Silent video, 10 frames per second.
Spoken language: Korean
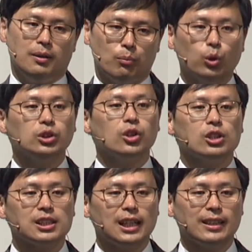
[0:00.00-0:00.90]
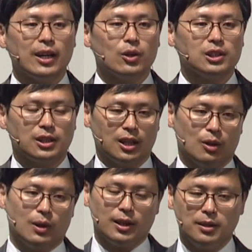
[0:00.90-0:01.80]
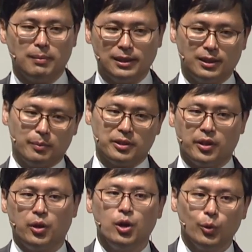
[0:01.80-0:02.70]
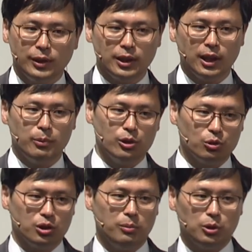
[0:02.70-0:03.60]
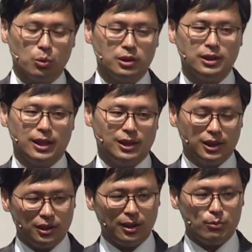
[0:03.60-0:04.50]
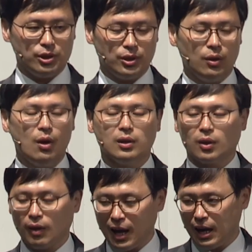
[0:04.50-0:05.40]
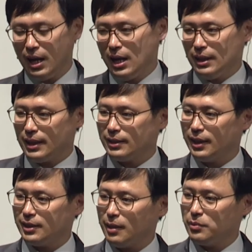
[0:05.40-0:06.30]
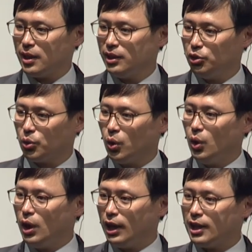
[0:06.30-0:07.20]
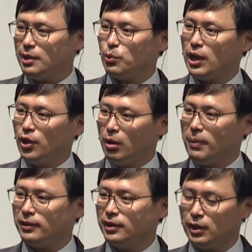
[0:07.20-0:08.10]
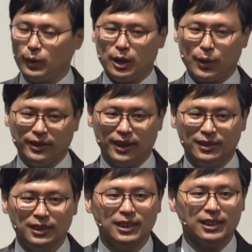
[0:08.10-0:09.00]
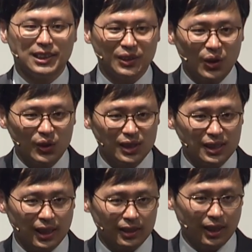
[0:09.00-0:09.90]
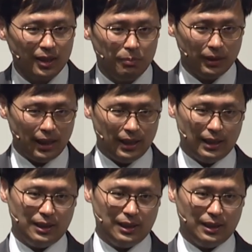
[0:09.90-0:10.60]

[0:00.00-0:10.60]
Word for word: 모든 것이 다 내 것이다라고 하나님 말씀하세요. 왜냐하면 주님이 통치자이시기 때문이죠. 그러나 창세기 3장 이후로 하나님과 열방들과의 관계는 끊어진 상태입니다.